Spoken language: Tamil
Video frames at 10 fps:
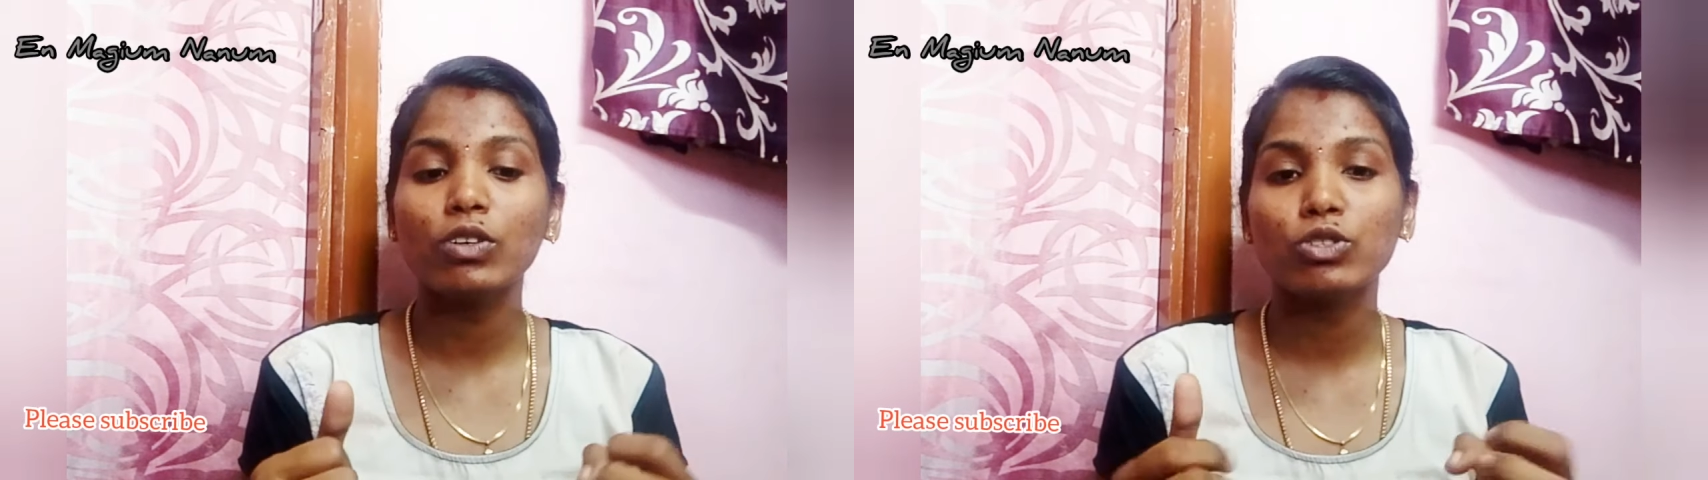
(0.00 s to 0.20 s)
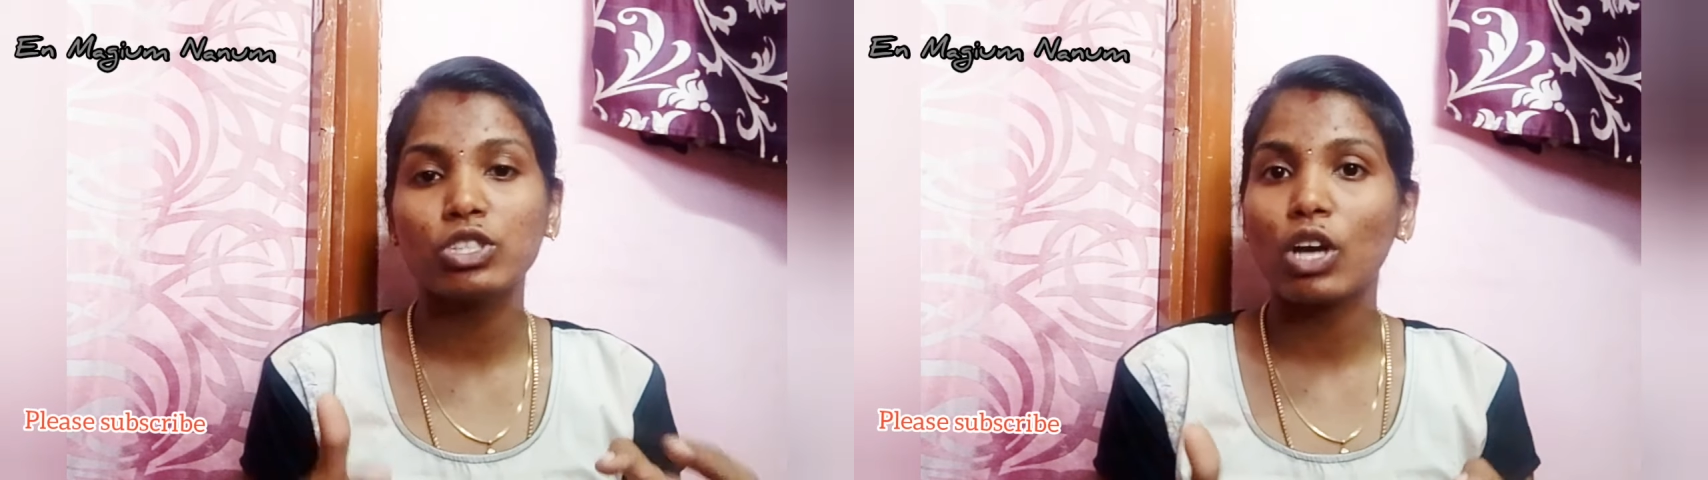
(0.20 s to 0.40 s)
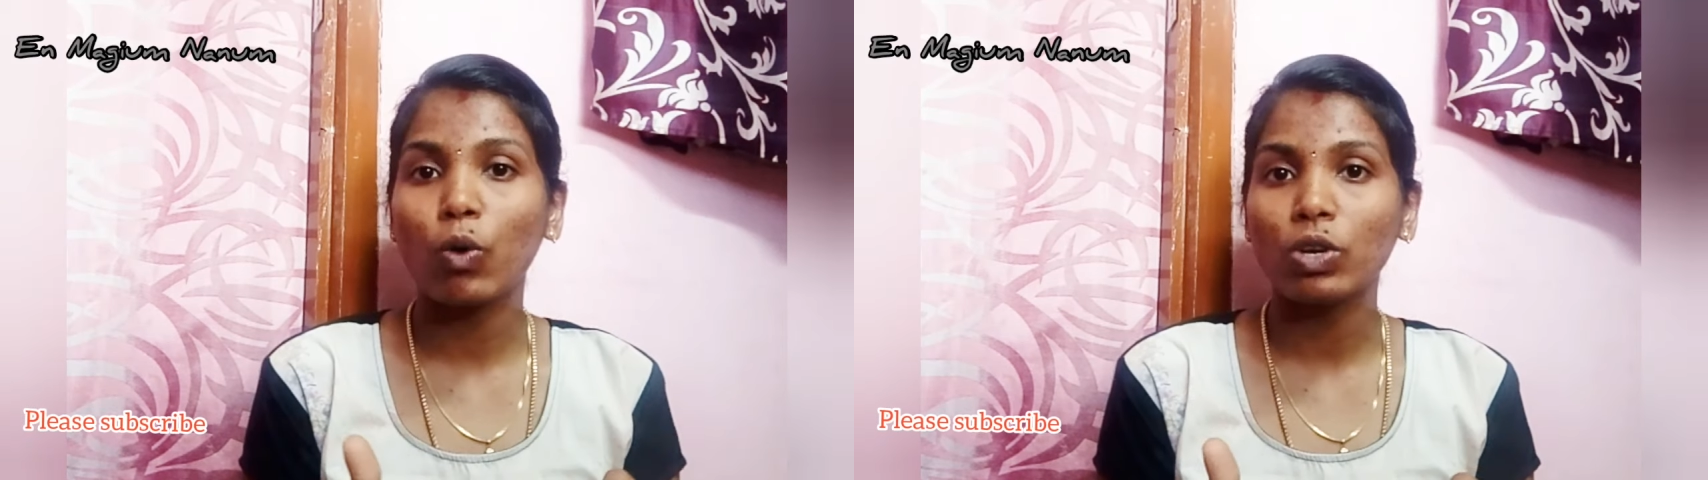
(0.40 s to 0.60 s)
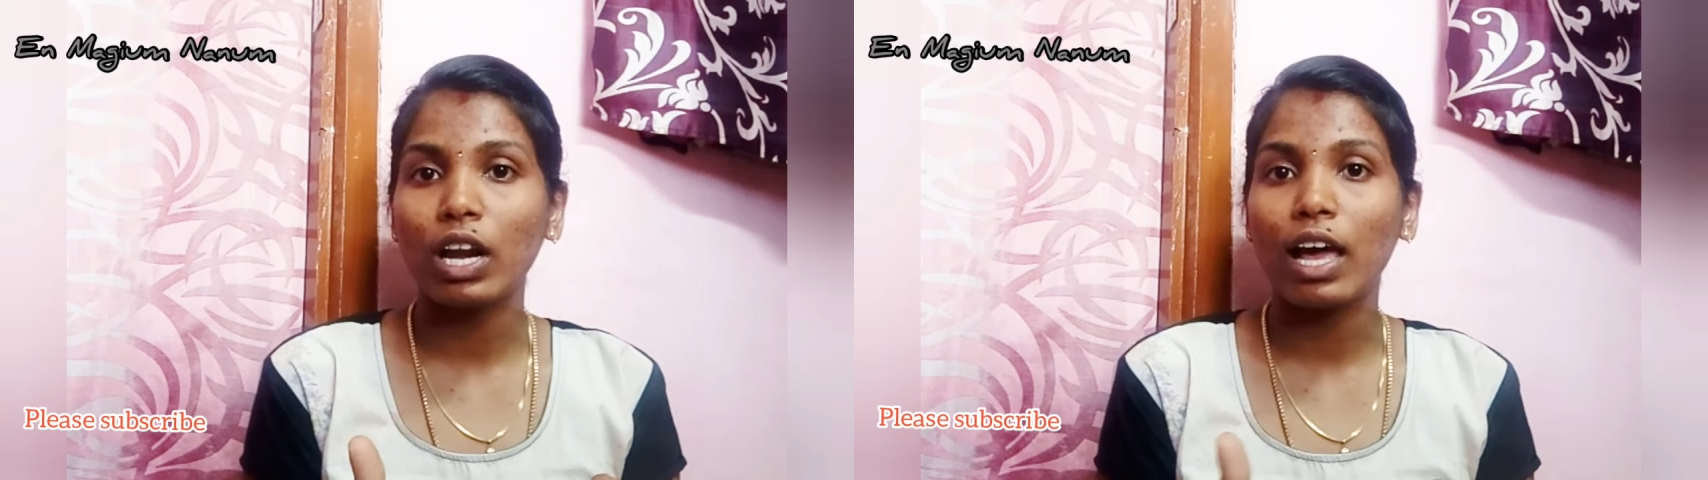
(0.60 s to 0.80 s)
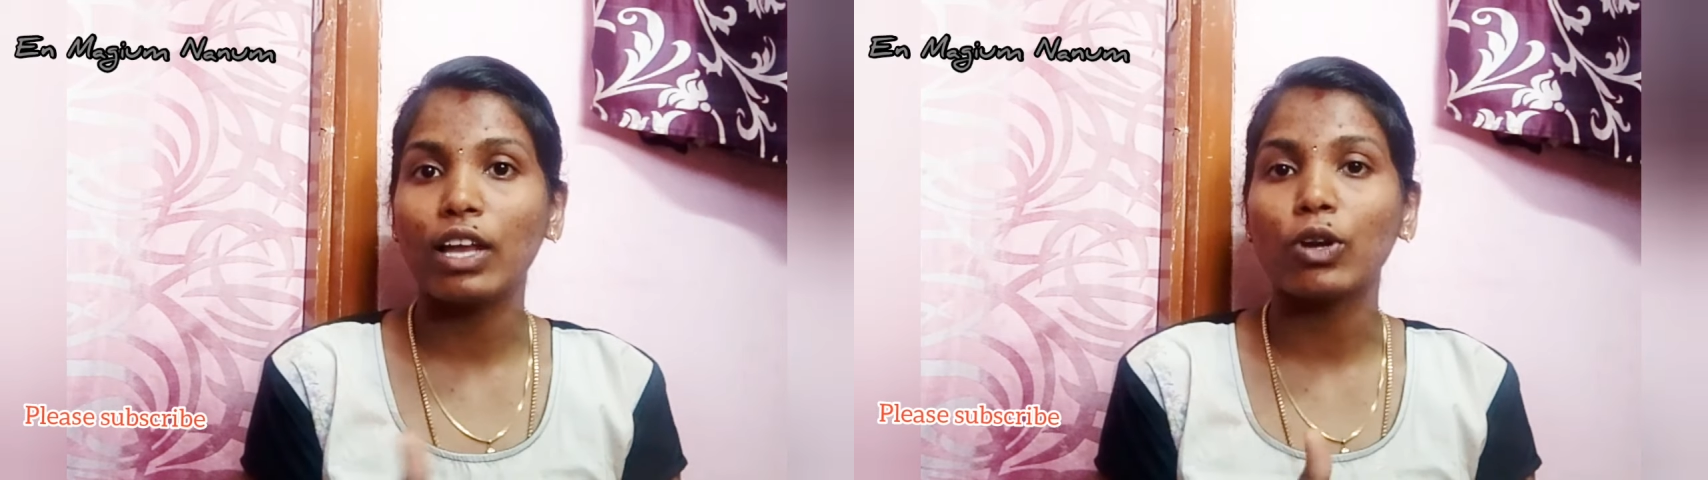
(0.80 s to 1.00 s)
கொஞ்சம்
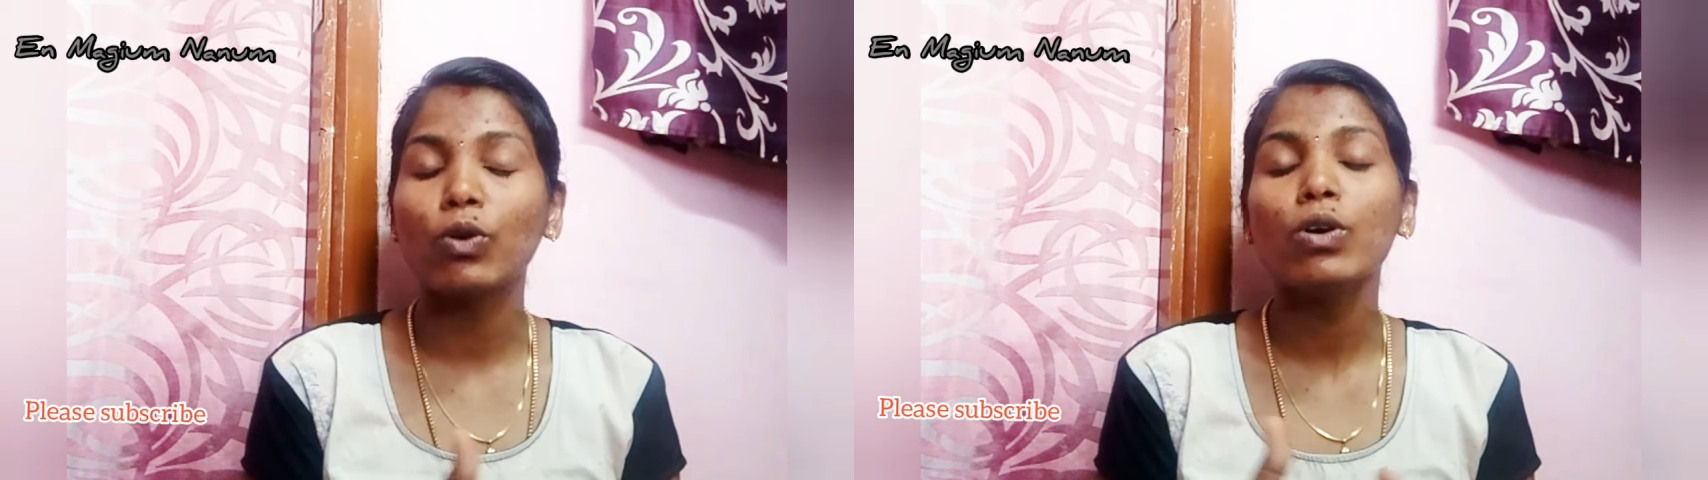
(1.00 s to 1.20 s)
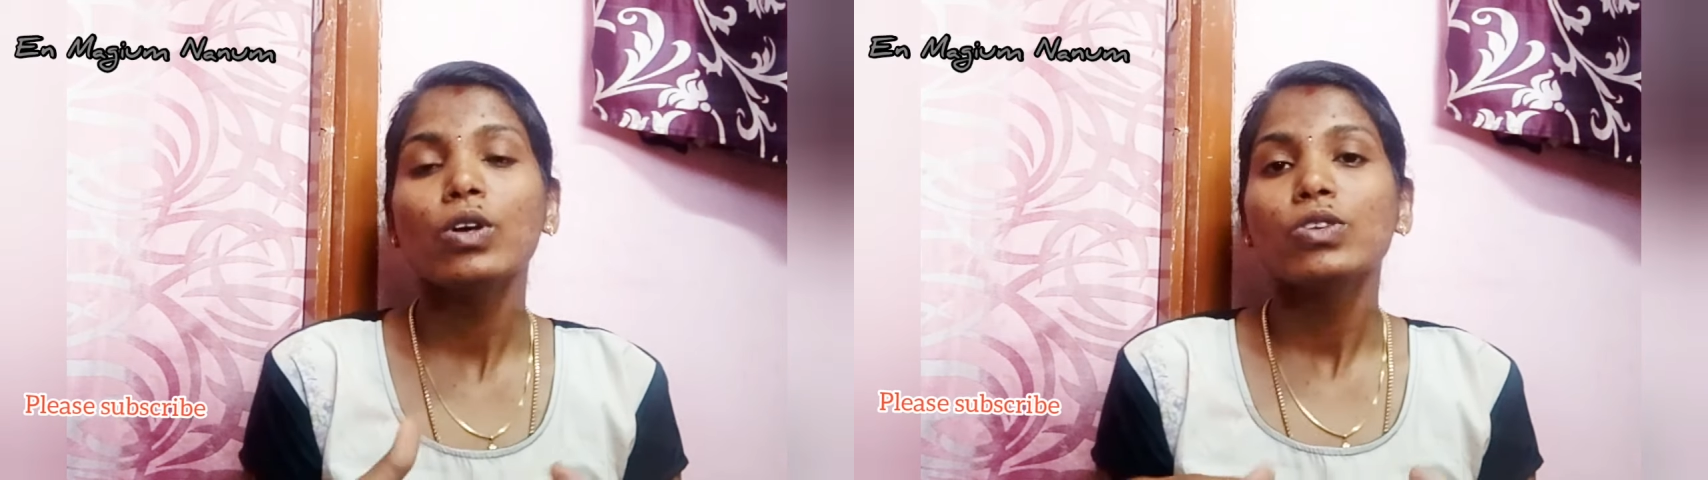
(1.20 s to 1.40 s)
டவுட்டெல்லாம் இருக்கும்